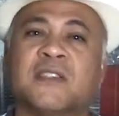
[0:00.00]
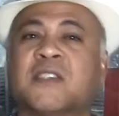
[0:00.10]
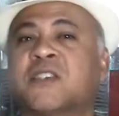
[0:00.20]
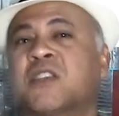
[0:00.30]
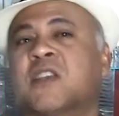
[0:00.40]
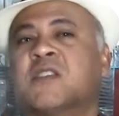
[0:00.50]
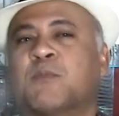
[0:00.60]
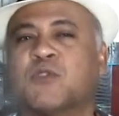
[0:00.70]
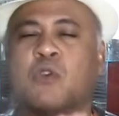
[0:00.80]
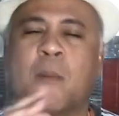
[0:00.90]
Seja trazer
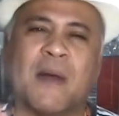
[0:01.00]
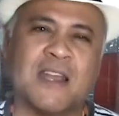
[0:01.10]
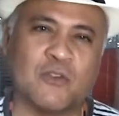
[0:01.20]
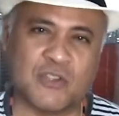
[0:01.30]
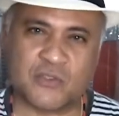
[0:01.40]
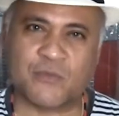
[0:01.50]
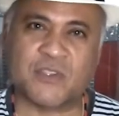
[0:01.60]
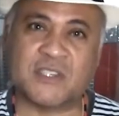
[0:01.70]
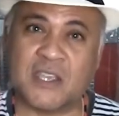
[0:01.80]
pessoa amada ou resolver isso